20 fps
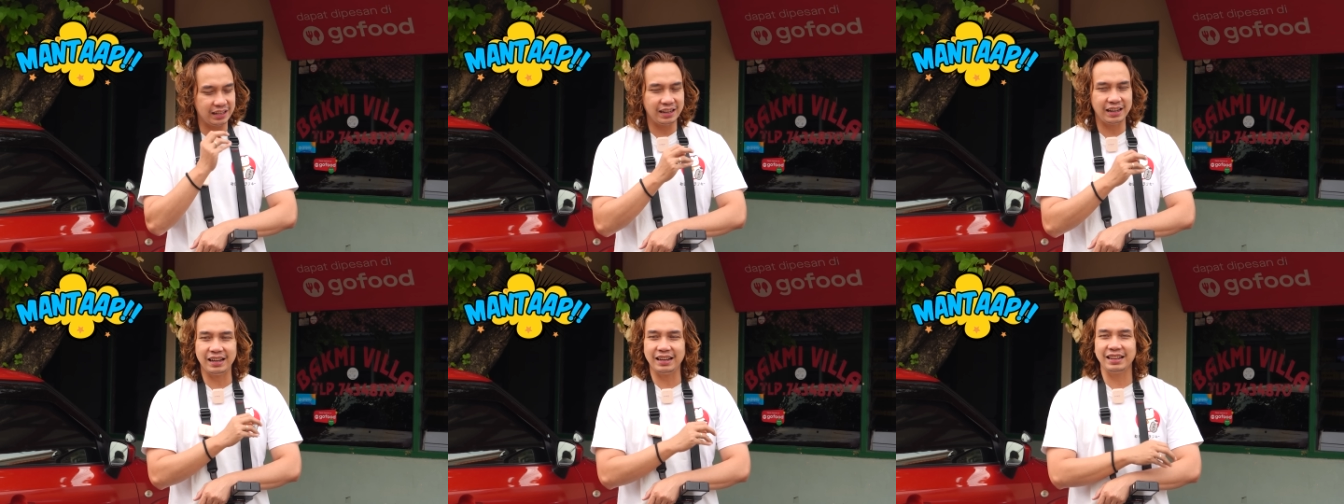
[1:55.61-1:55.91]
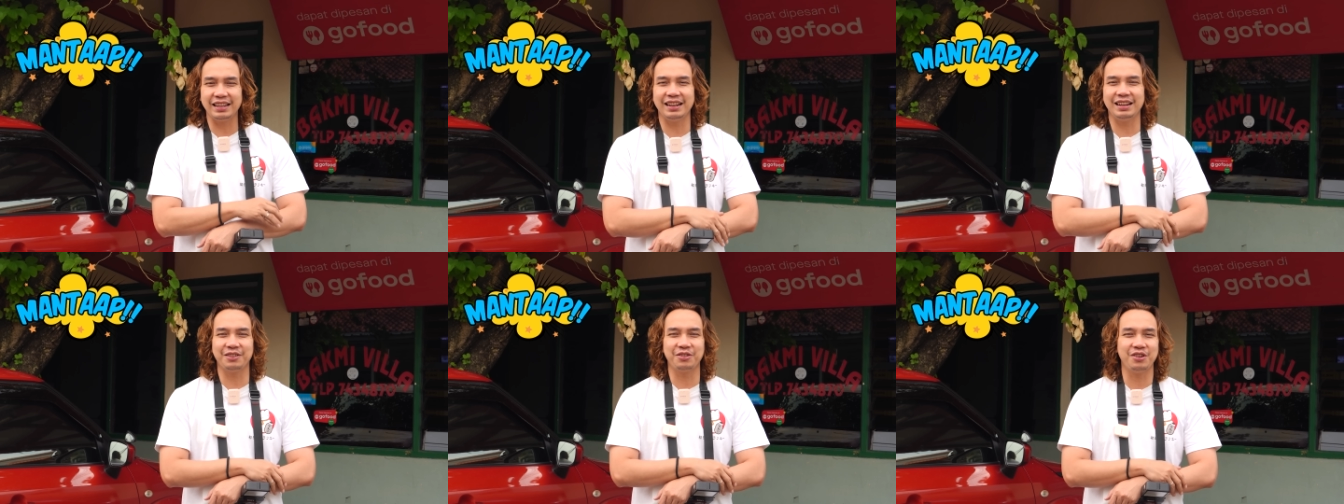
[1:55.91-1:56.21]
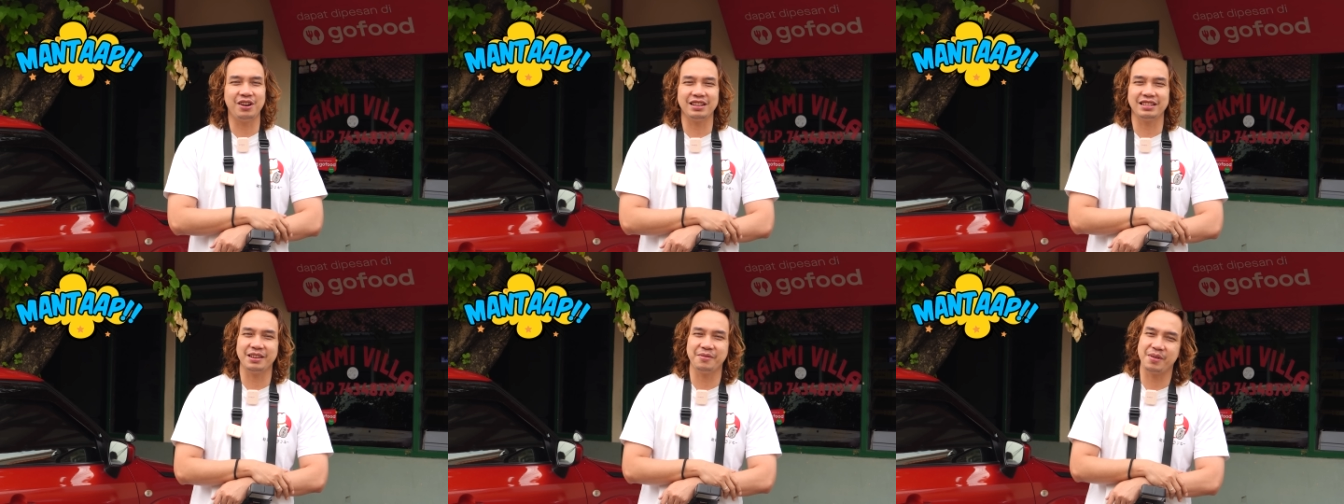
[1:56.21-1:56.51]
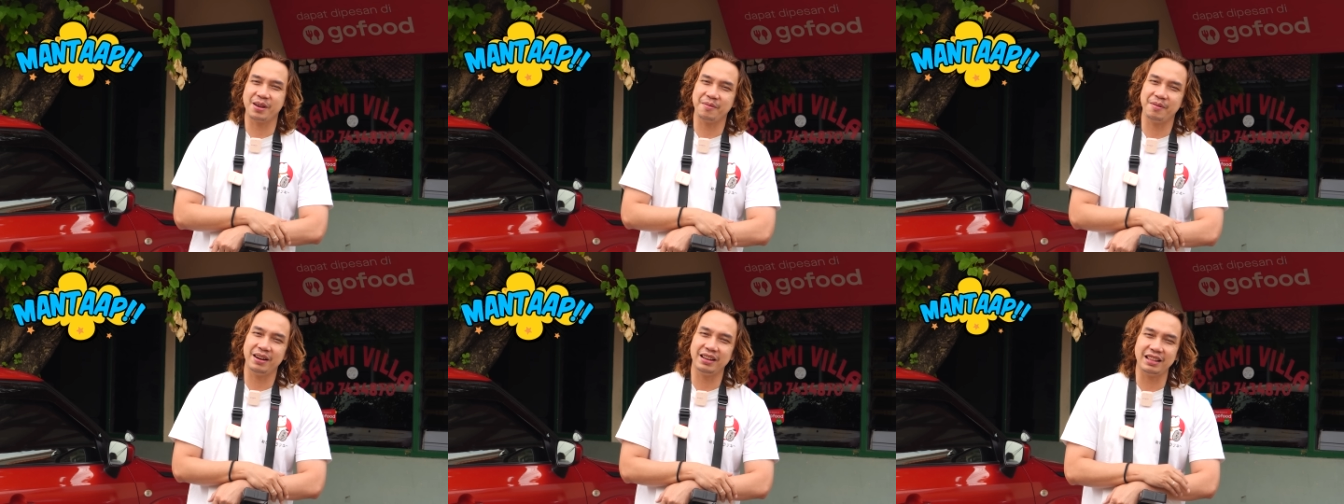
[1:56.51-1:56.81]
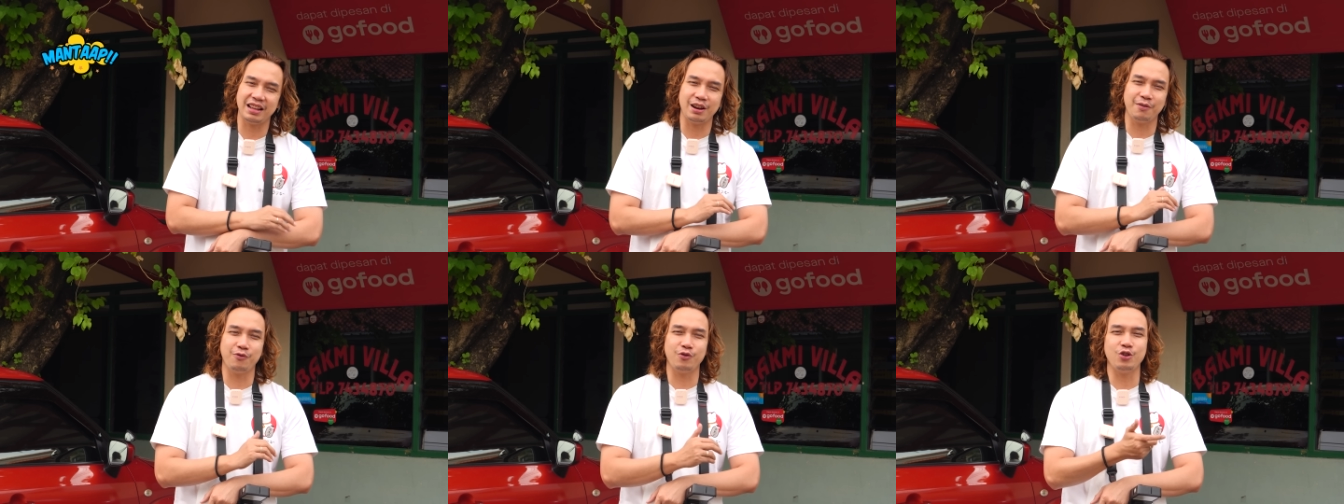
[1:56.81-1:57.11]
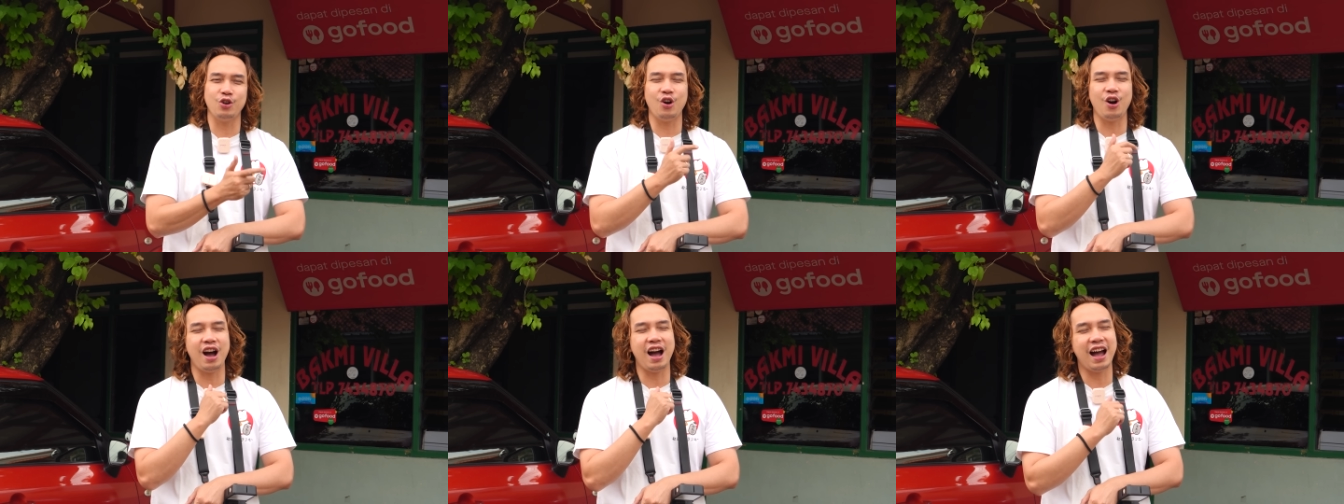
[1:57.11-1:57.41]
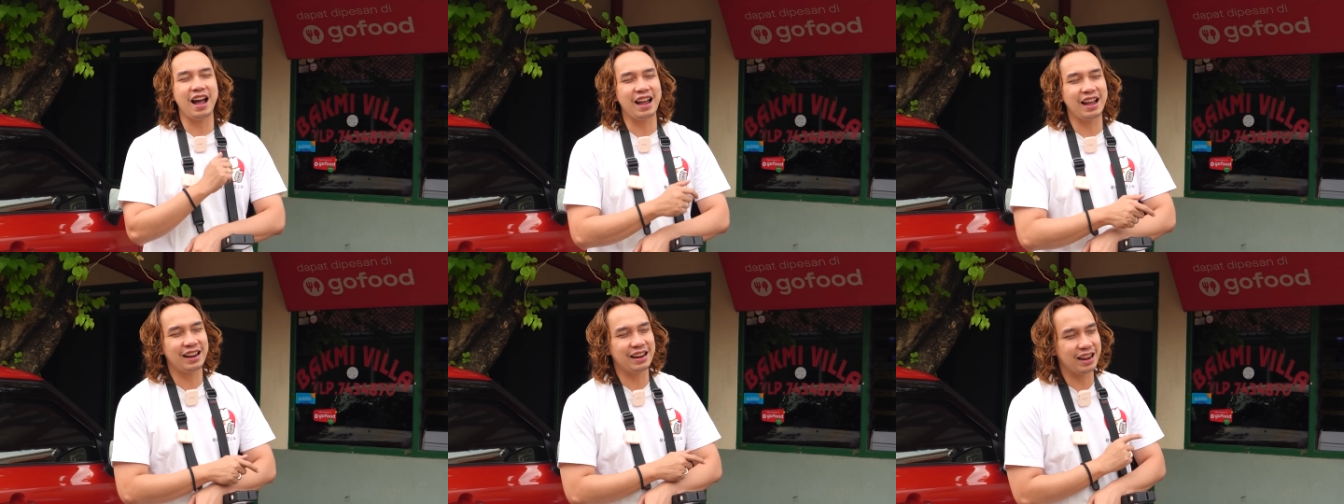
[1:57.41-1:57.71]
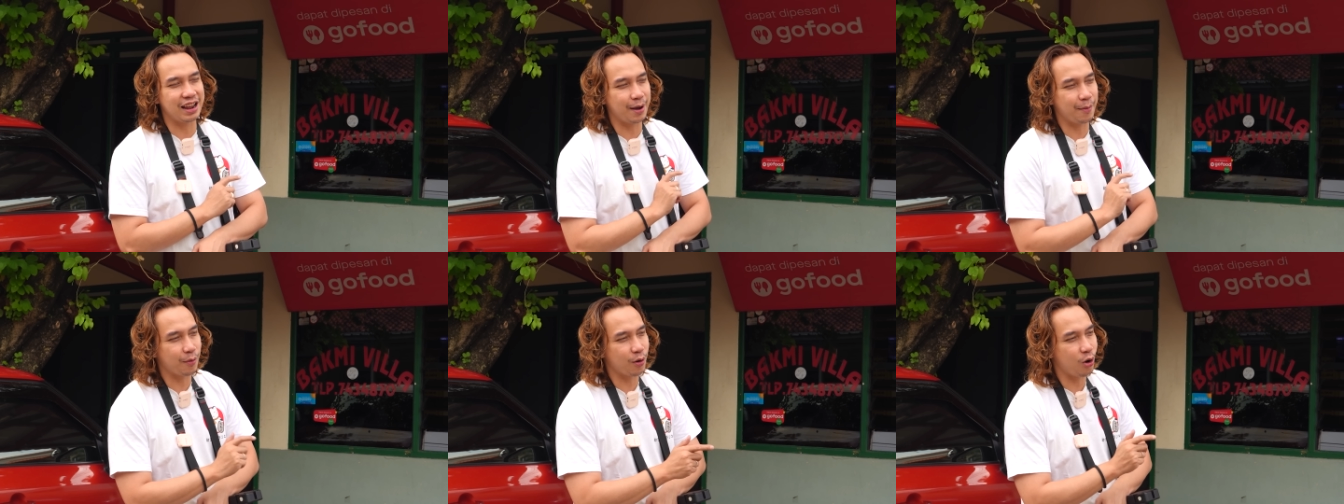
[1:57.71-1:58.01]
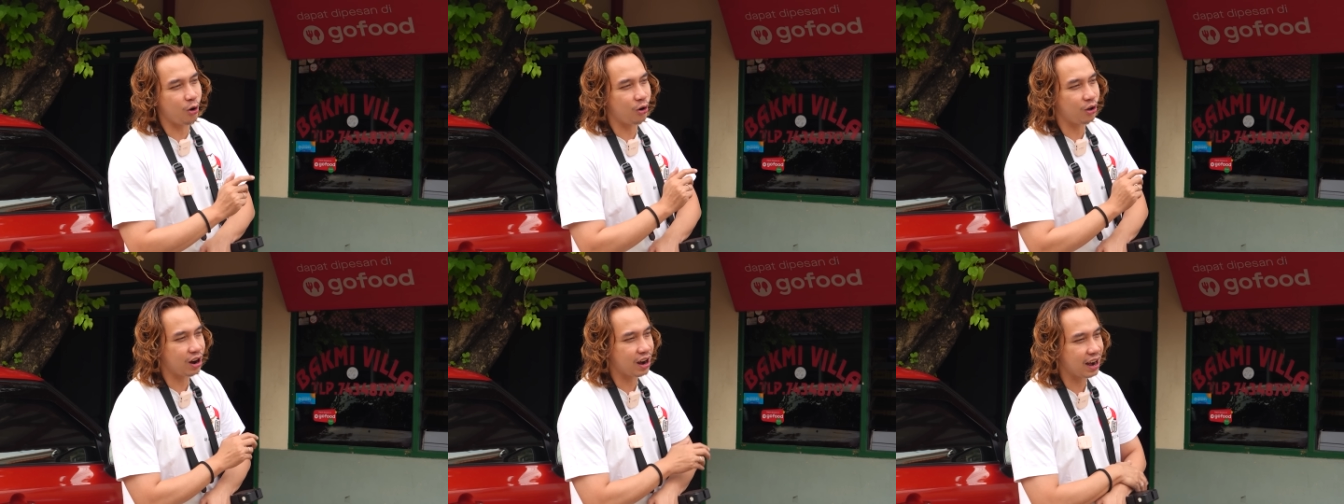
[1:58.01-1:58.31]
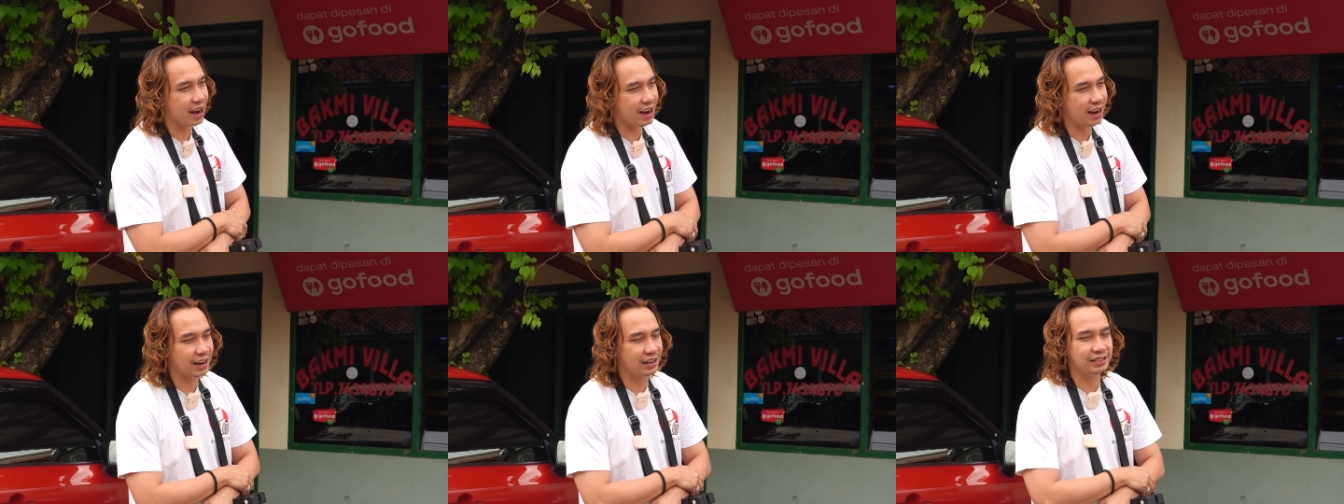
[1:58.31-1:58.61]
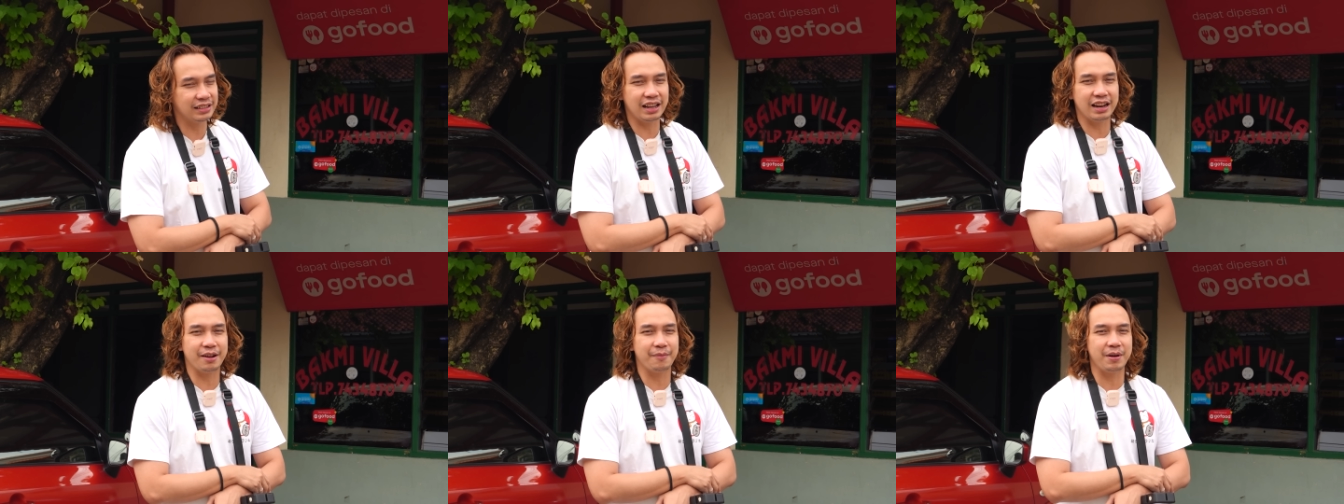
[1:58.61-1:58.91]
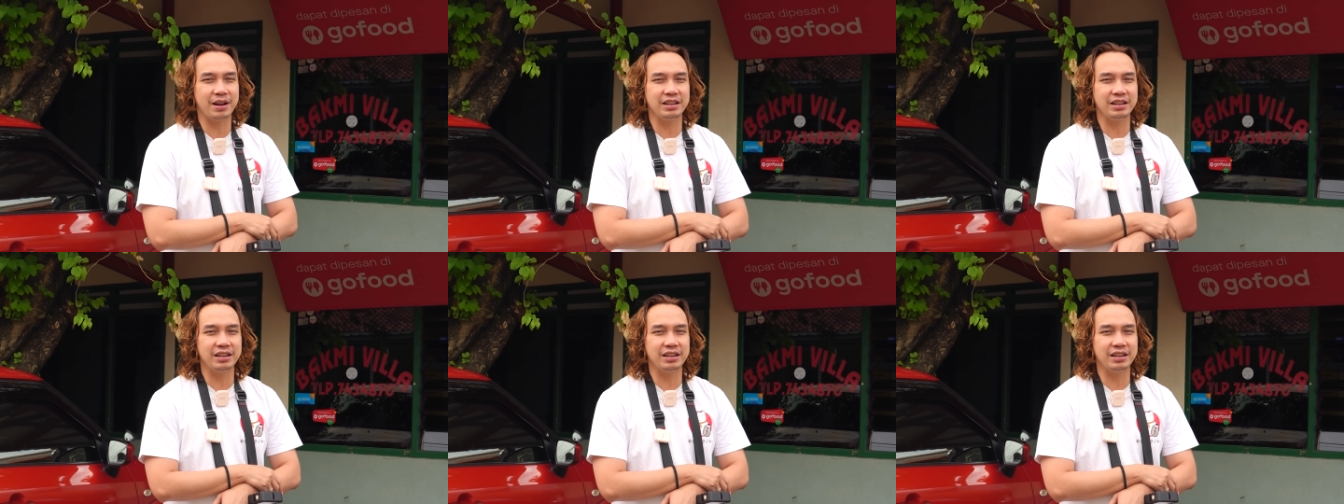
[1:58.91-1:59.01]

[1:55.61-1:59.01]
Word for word: ah gila gue nggak sabar banget ada fuyonghai ada ayam goreng, ada segala